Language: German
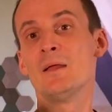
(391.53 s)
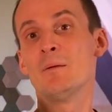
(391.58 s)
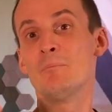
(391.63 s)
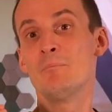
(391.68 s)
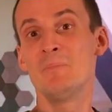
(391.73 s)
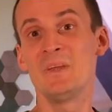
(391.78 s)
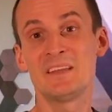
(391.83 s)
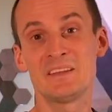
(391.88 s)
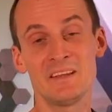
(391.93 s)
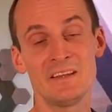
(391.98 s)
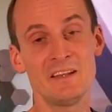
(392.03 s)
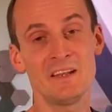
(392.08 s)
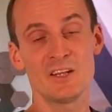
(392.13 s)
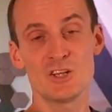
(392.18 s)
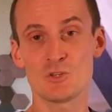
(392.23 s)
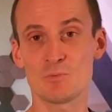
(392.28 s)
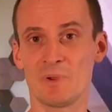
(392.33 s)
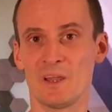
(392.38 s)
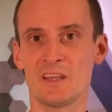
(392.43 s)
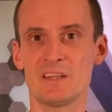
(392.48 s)
mit den
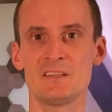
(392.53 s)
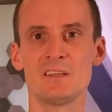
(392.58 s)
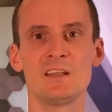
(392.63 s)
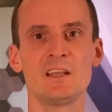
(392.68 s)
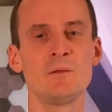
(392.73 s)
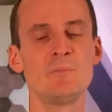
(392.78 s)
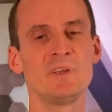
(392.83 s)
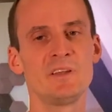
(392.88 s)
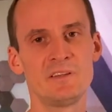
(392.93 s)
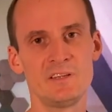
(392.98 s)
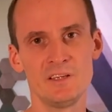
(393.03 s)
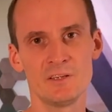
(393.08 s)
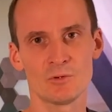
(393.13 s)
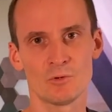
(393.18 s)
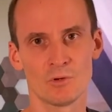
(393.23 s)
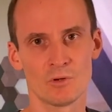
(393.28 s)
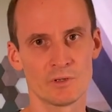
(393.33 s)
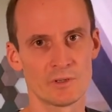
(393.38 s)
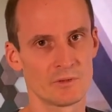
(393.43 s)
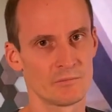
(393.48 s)
entsprechenden
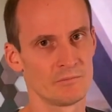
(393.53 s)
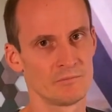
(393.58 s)
Limitierungen.